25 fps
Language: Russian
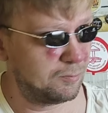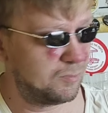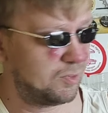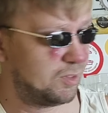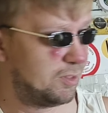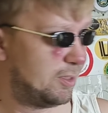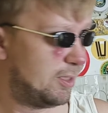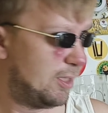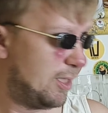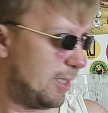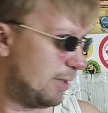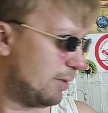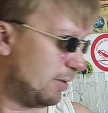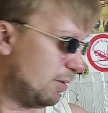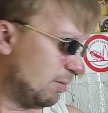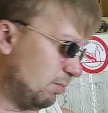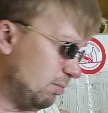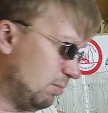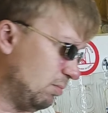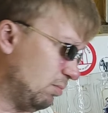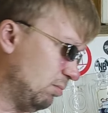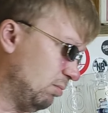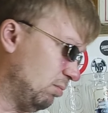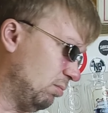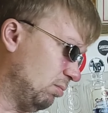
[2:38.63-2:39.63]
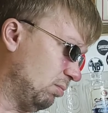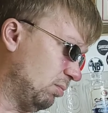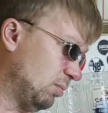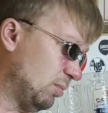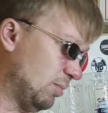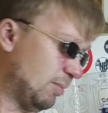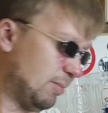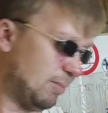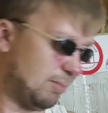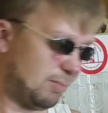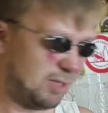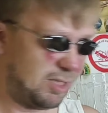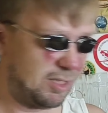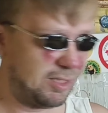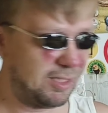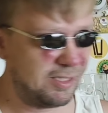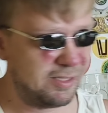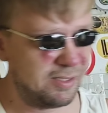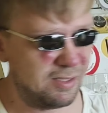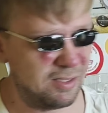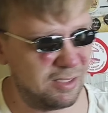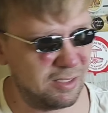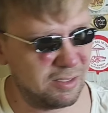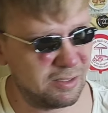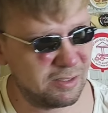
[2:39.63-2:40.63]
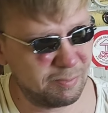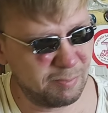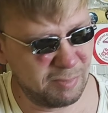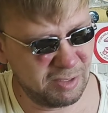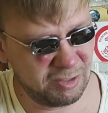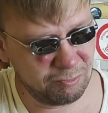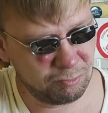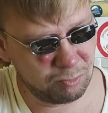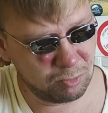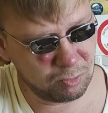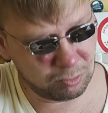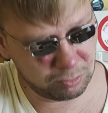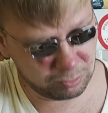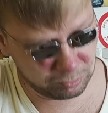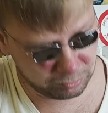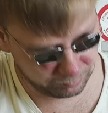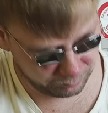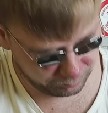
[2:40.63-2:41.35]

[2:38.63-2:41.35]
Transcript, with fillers: Глянь там. Она здесь с моего.